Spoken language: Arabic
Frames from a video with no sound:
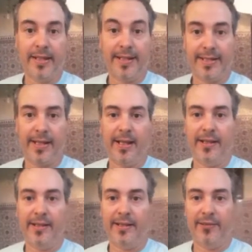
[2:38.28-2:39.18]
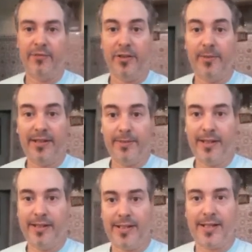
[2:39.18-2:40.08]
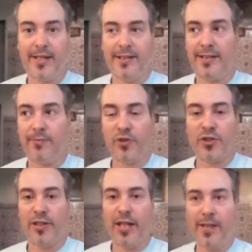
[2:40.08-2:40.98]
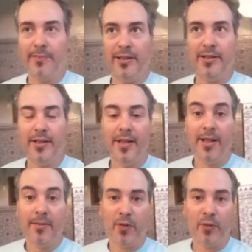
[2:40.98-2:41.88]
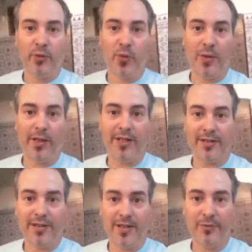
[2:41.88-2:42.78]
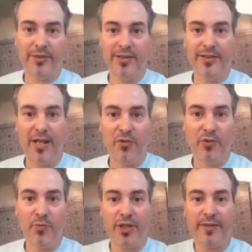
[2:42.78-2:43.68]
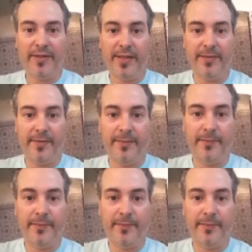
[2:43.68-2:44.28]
الصحة يعني وجب الانتباه إلى صحتك برج الحمل موضوع قرض أو دين يعود مجددا